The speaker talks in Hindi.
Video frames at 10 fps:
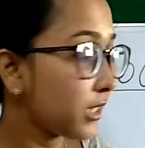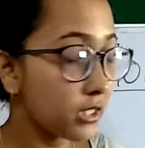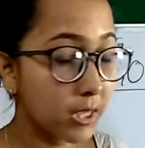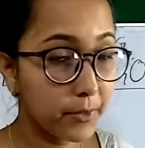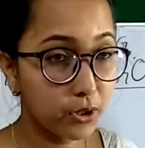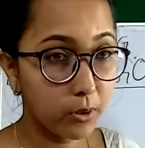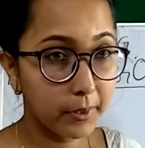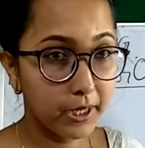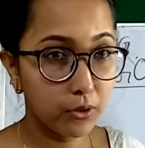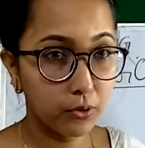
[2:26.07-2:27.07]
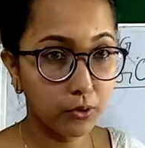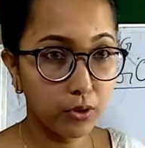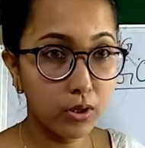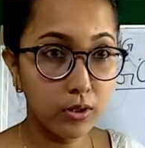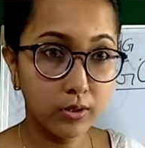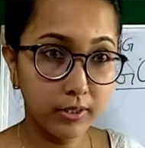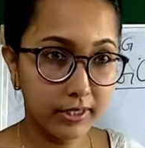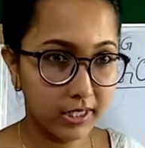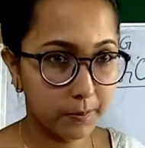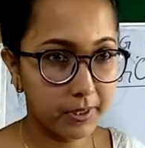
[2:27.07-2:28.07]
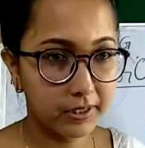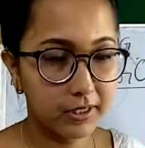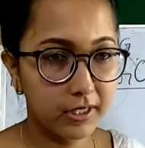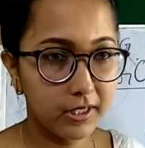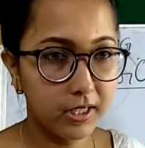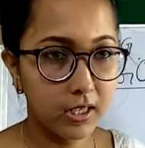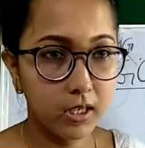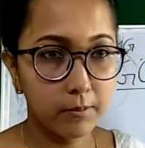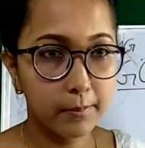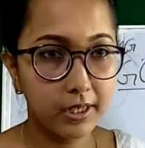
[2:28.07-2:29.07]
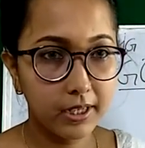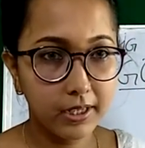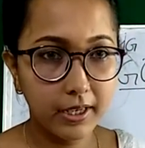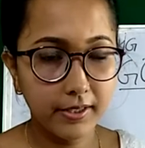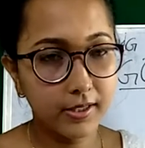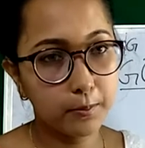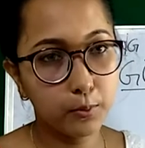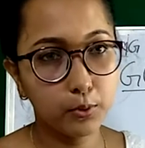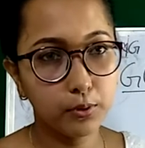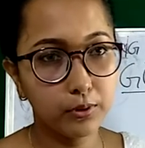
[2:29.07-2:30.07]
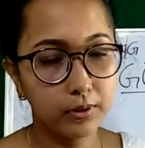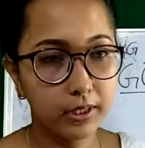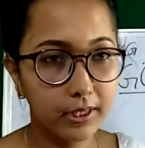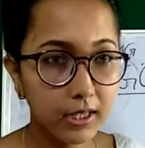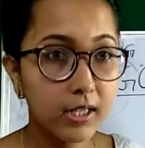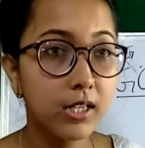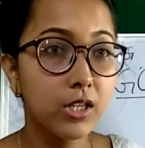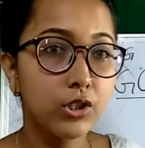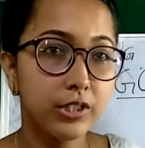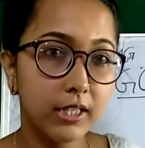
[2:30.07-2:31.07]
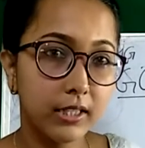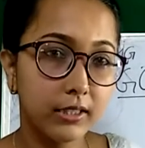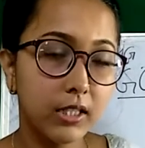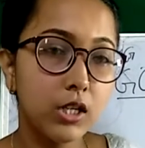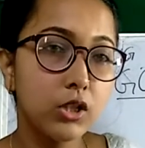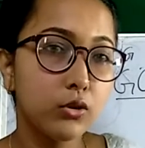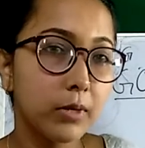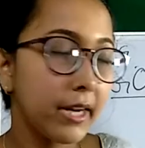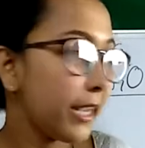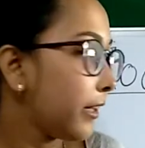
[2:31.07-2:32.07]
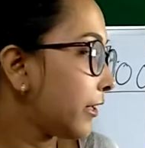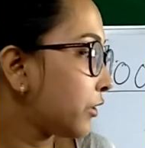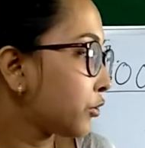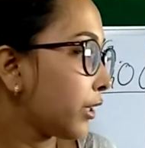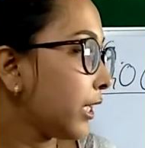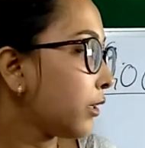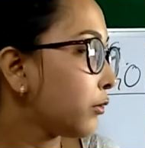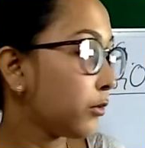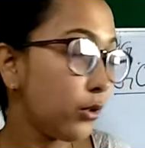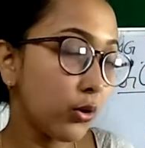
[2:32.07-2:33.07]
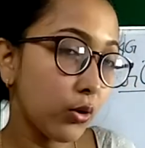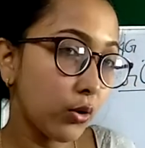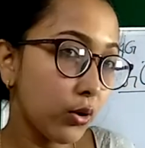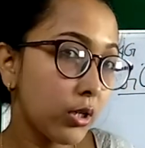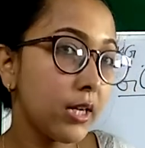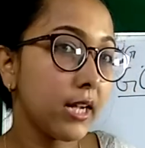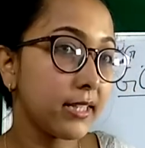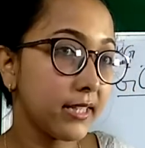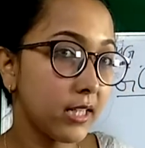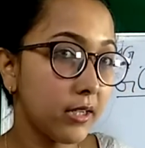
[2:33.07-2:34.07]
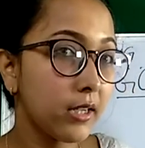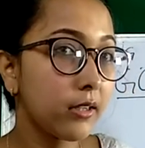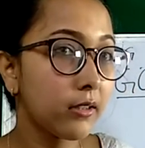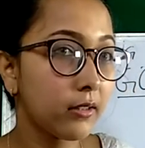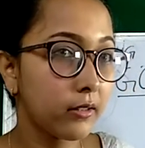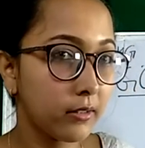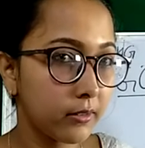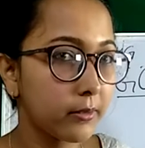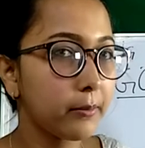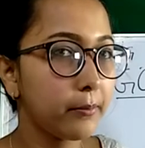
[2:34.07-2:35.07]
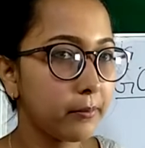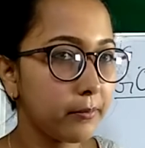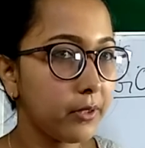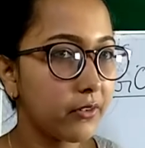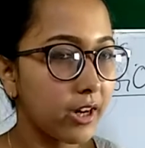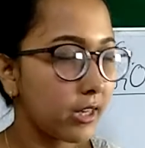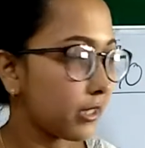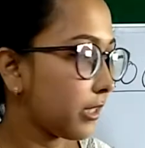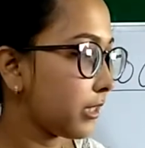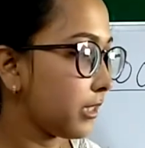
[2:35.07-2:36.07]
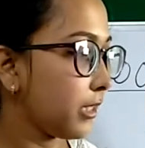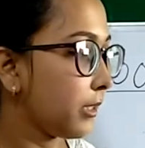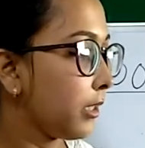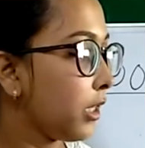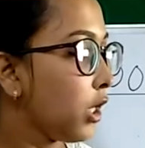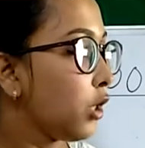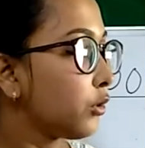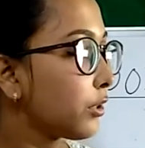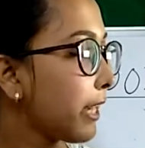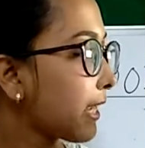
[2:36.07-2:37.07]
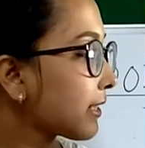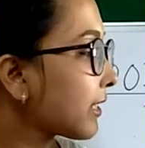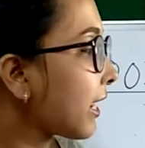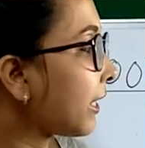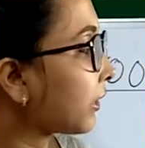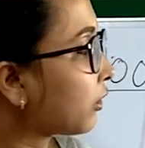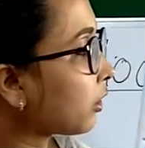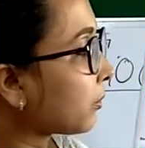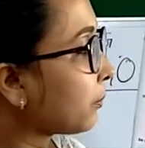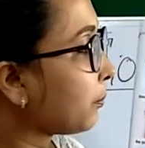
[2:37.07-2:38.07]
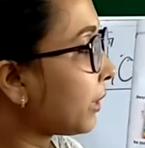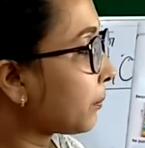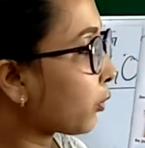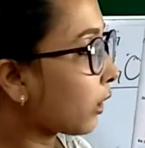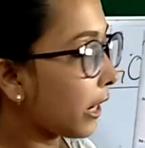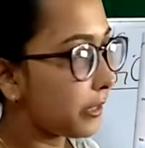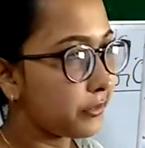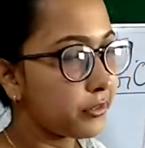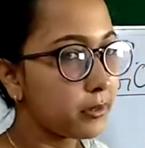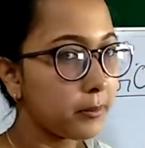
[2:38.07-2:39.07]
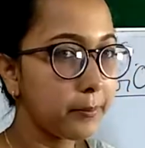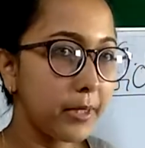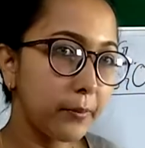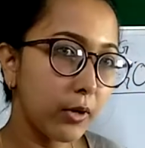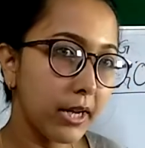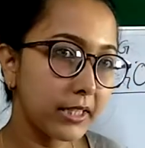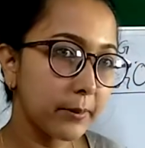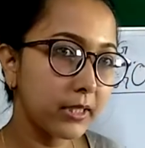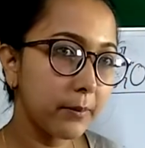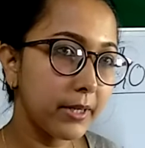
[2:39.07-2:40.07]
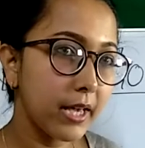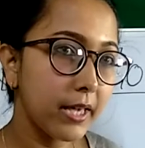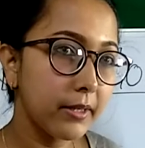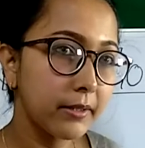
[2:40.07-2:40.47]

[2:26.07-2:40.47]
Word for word: सभी को बड़े लोगों को रेस्पेक्ट करना चाहिए बड़े नहीं सबको है ना ज़्यादातर तुम्हारा एल्डर जो है उन लोगों को अच्छे से व्यवहार करना चाहिए तो नेक्स्ट क्या है देखो बी पोलाइट बी पोलाइट का मतलब क्या है